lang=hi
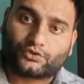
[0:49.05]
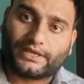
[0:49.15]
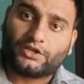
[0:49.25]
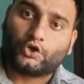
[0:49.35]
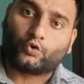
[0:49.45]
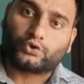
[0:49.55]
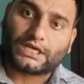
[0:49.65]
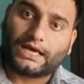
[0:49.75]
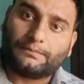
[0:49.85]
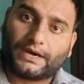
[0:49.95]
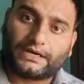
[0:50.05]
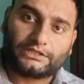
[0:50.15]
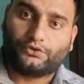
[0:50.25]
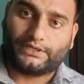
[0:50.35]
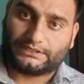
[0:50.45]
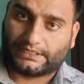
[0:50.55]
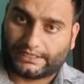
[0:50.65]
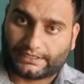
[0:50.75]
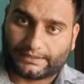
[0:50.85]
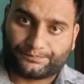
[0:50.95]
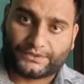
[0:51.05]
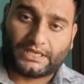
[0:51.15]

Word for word: जो है उछाल मारते हुए नजर आएंगे